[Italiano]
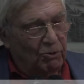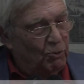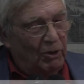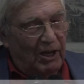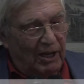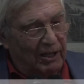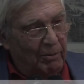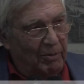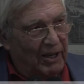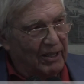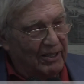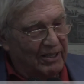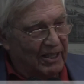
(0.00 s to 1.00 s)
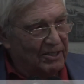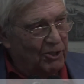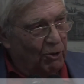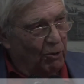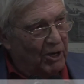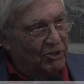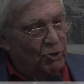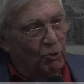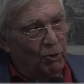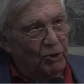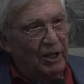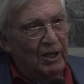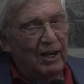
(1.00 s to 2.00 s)
sulla, liberalizzazione
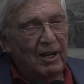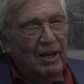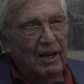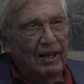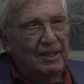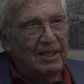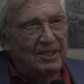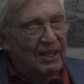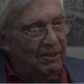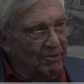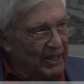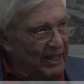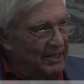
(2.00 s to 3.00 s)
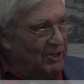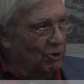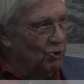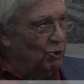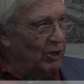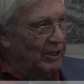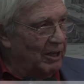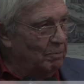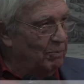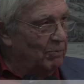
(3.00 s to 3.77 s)
solo del, del servizio, cioè dei,